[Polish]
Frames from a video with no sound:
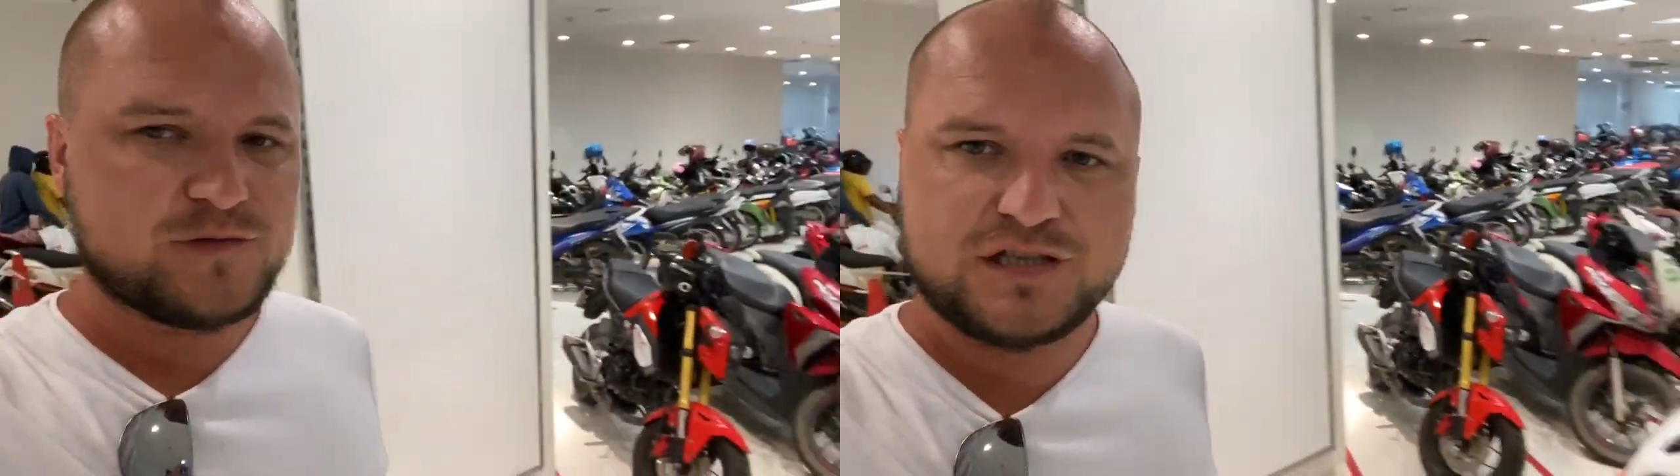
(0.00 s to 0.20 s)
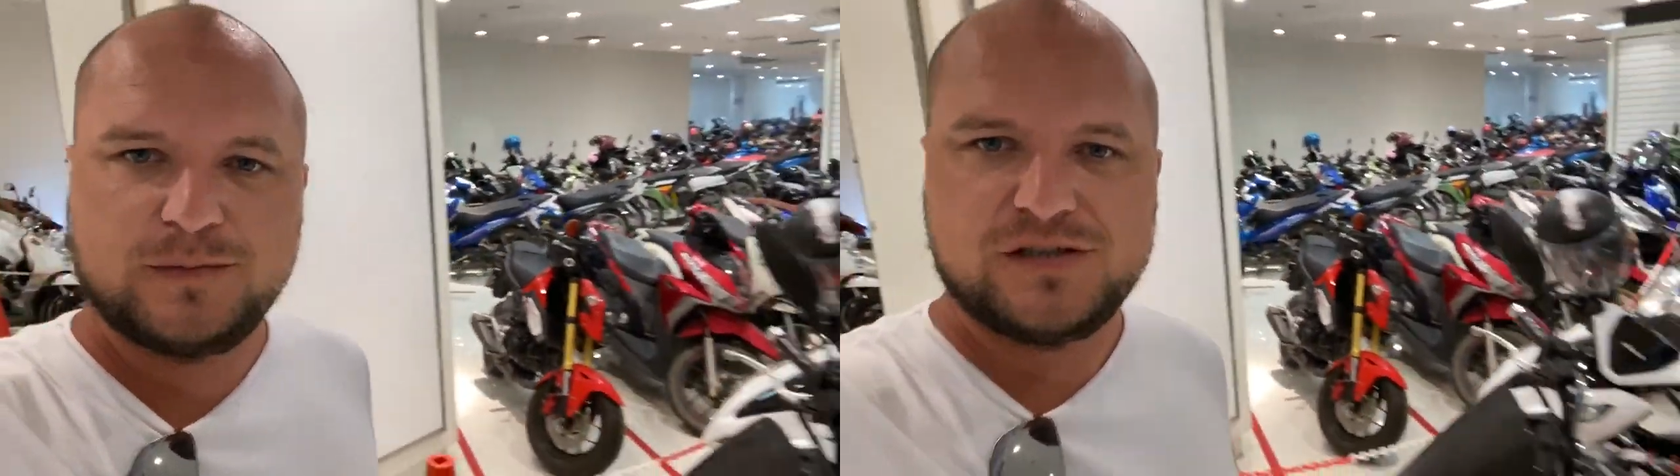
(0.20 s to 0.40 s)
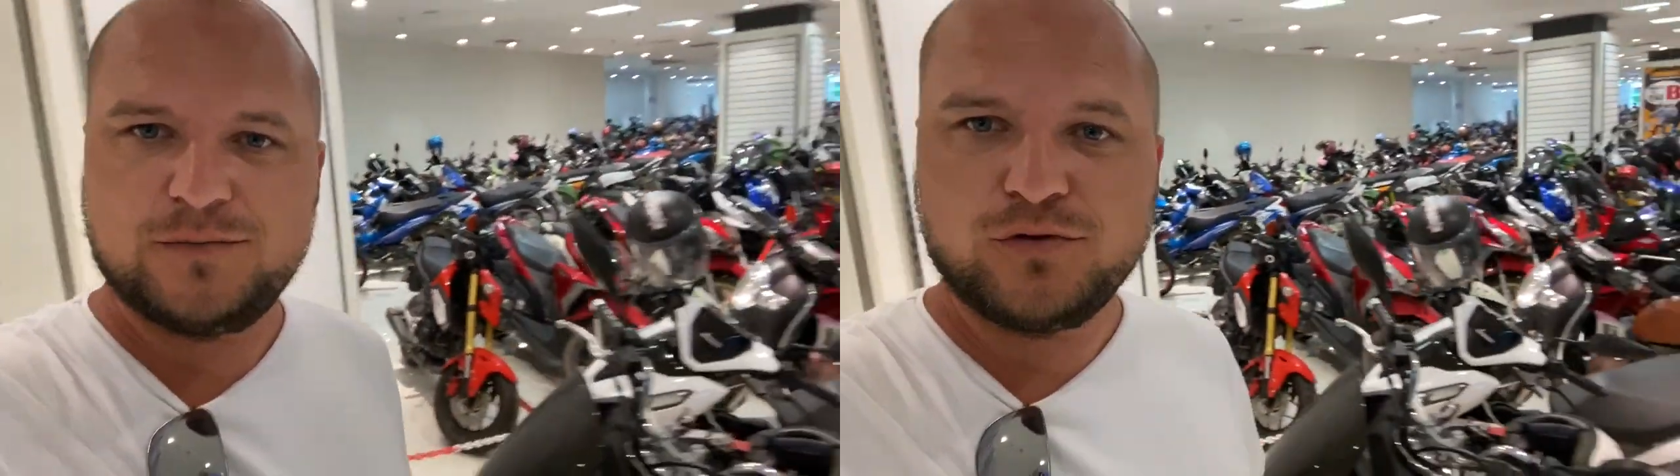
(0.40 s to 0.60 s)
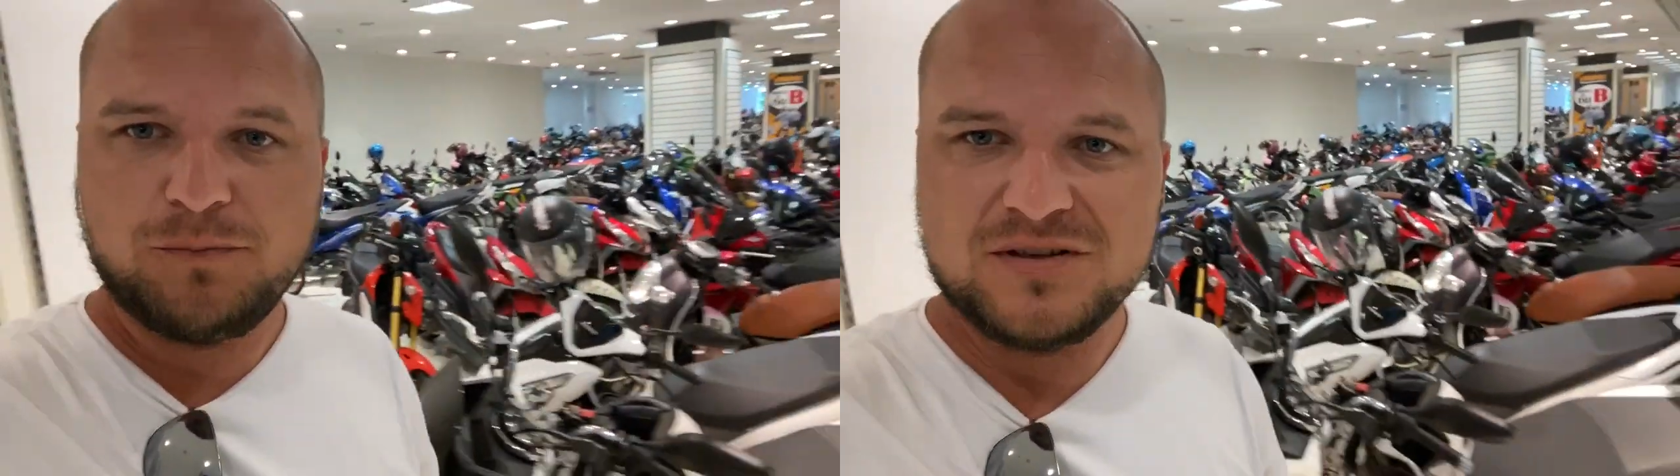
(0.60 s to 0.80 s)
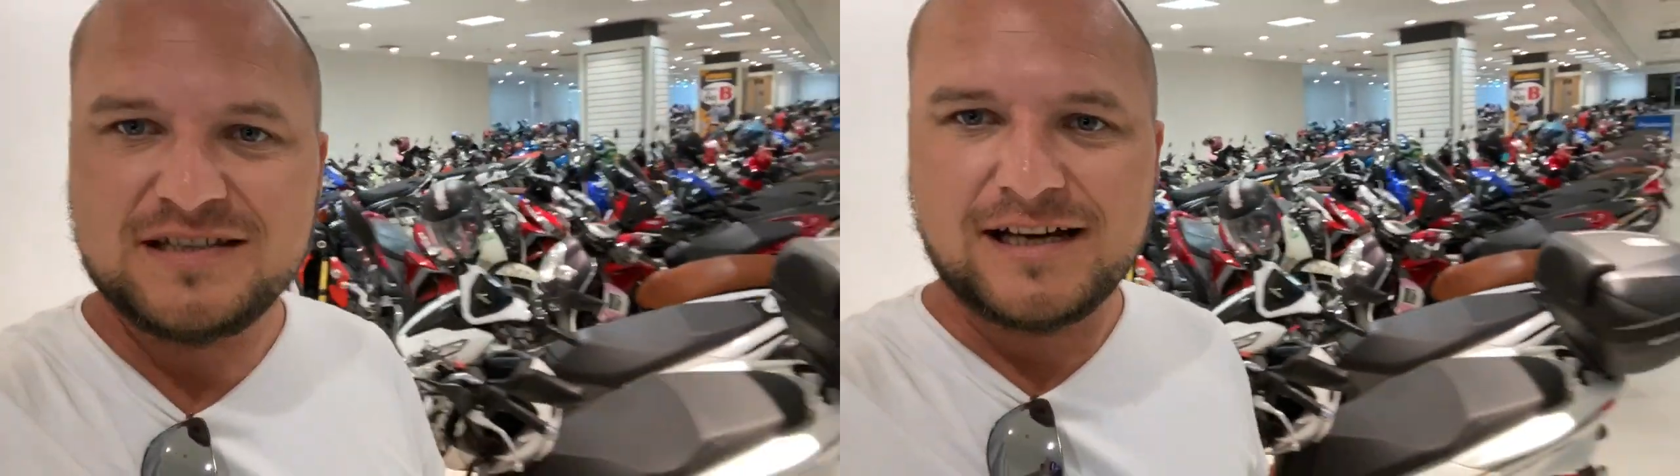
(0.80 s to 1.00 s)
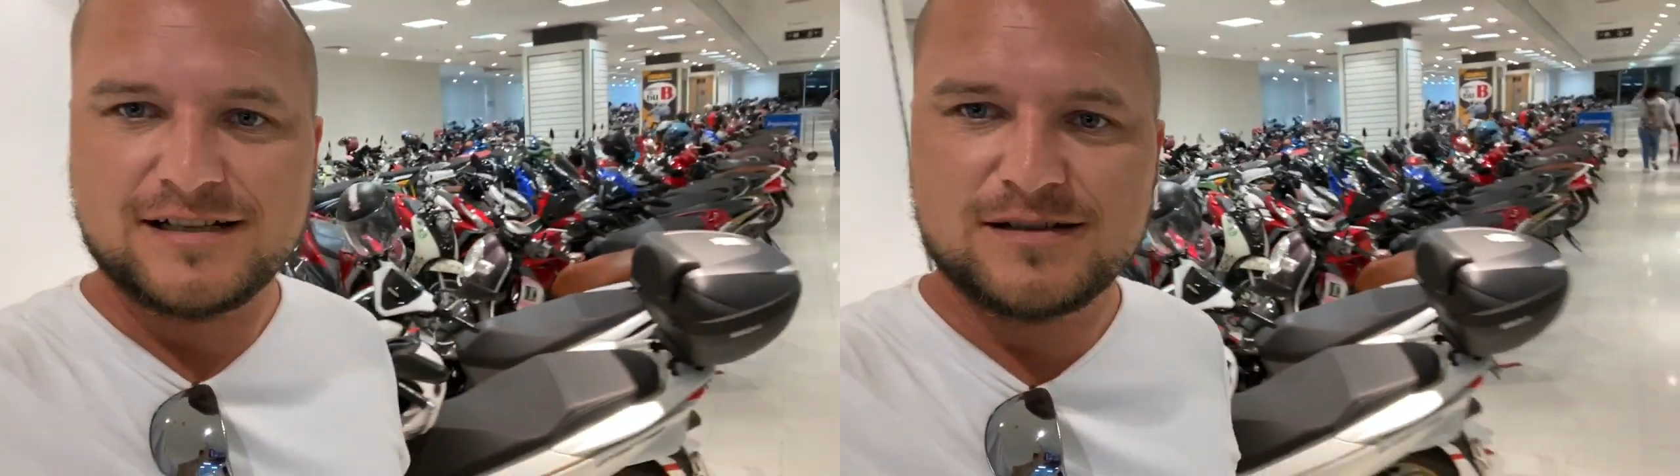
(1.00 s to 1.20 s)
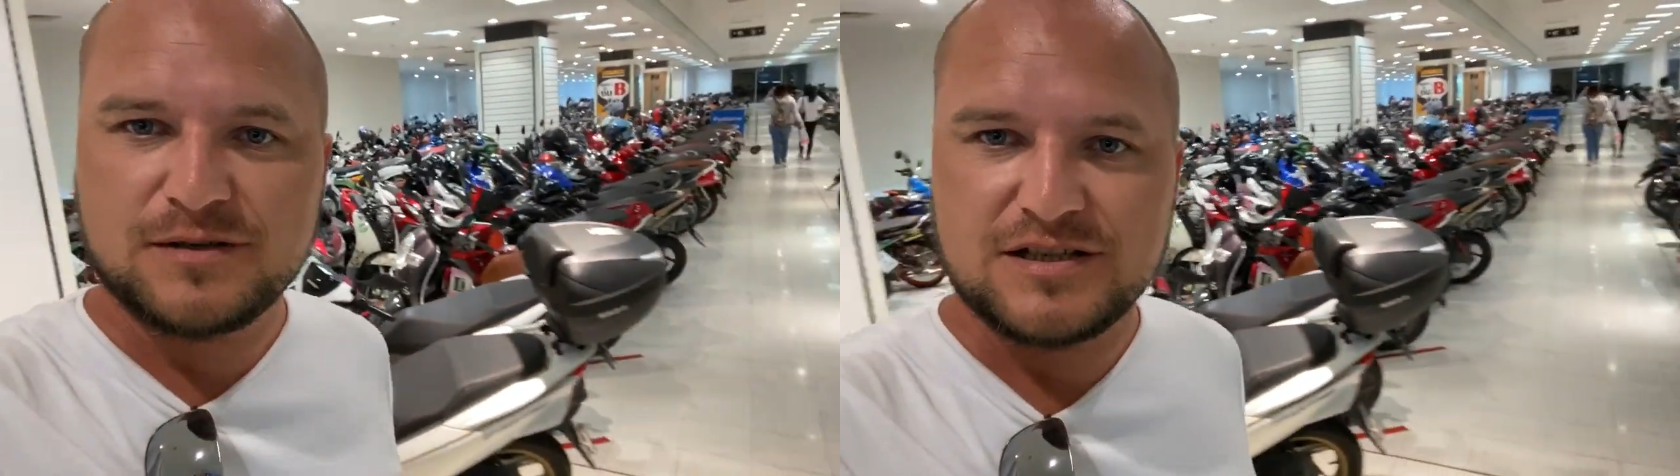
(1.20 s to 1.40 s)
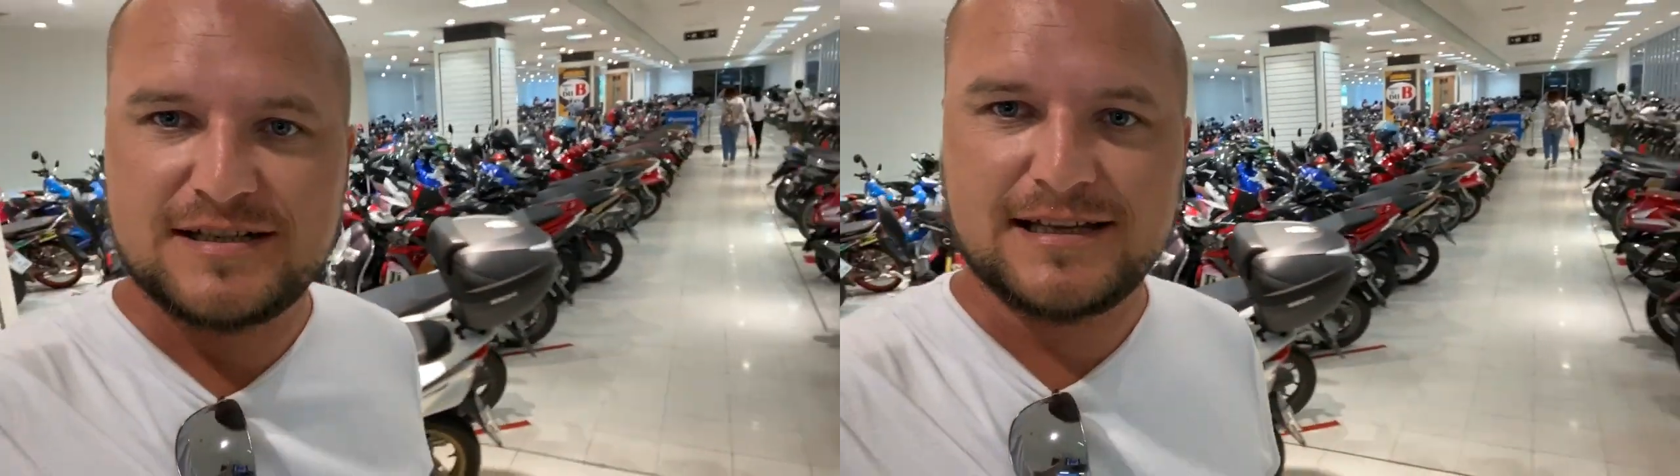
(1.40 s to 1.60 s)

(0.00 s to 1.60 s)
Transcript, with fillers: Trzeba się było postarać, żeby gdzieś